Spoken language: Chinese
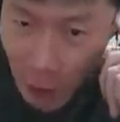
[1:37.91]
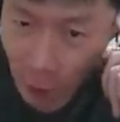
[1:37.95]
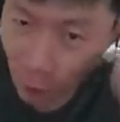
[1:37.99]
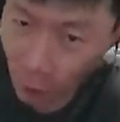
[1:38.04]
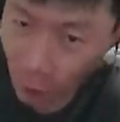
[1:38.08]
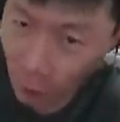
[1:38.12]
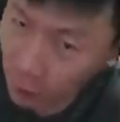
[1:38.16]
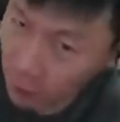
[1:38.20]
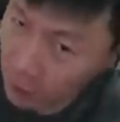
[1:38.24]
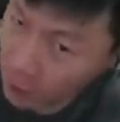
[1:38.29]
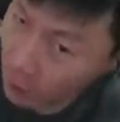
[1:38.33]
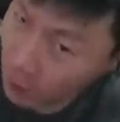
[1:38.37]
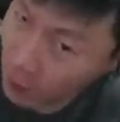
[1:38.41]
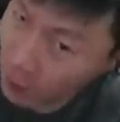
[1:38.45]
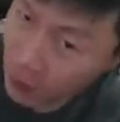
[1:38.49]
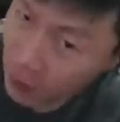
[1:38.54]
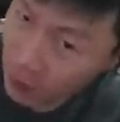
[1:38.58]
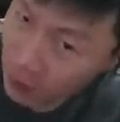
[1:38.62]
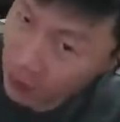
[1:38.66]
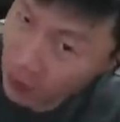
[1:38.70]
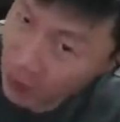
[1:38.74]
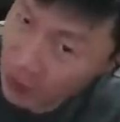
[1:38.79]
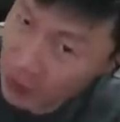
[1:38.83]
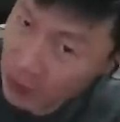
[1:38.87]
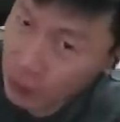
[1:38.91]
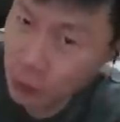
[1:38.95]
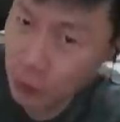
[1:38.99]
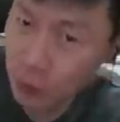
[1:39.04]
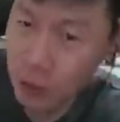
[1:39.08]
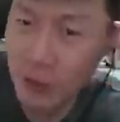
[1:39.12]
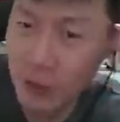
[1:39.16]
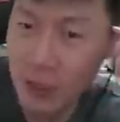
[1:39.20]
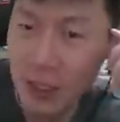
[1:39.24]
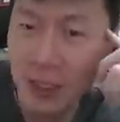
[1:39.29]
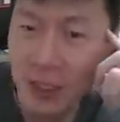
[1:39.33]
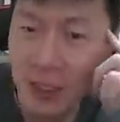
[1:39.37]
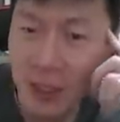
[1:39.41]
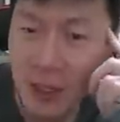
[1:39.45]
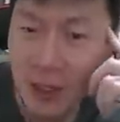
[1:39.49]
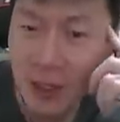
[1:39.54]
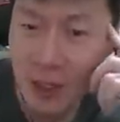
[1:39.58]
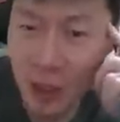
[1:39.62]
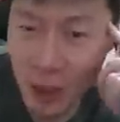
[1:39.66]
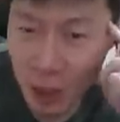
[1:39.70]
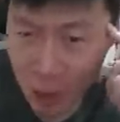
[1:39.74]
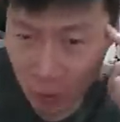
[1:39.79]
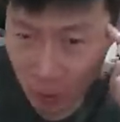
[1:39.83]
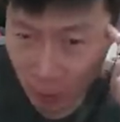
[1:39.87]
问我要不要跟他一起去见
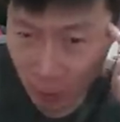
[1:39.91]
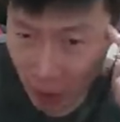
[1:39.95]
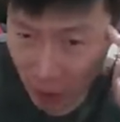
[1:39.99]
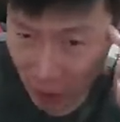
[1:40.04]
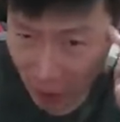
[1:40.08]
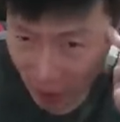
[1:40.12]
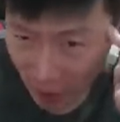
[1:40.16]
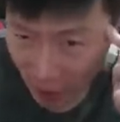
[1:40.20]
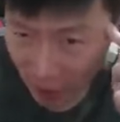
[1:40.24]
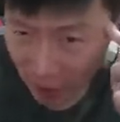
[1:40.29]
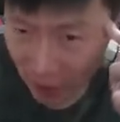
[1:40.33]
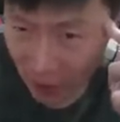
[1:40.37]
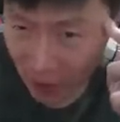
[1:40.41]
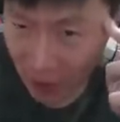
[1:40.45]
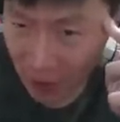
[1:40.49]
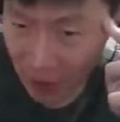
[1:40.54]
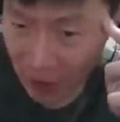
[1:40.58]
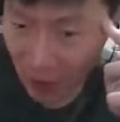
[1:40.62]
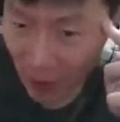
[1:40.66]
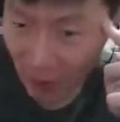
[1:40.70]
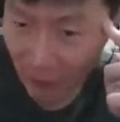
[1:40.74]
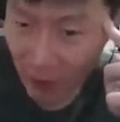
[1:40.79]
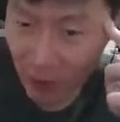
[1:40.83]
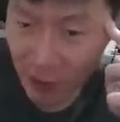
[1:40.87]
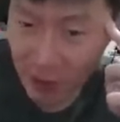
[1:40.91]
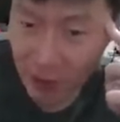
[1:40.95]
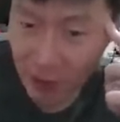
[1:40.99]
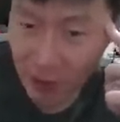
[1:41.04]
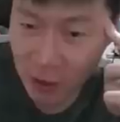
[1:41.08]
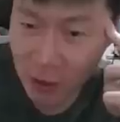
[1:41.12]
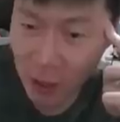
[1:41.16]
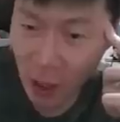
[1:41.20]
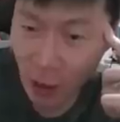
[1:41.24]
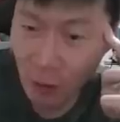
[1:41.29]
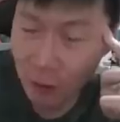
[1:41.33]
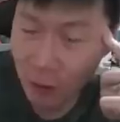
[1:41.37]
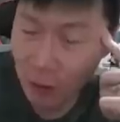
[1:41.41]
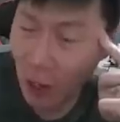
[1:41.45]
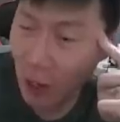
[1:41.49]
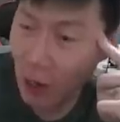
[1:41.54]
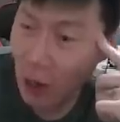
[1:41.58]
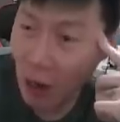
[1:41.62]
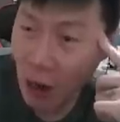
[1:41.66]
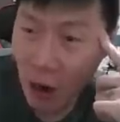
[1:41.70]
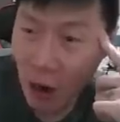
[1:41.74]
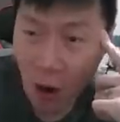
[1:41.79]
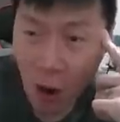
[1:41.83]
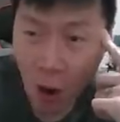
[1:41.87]
见世面，他可以下飞机招
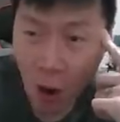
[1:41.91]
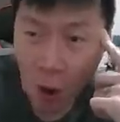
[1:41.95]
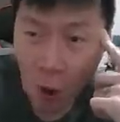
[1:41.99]
待。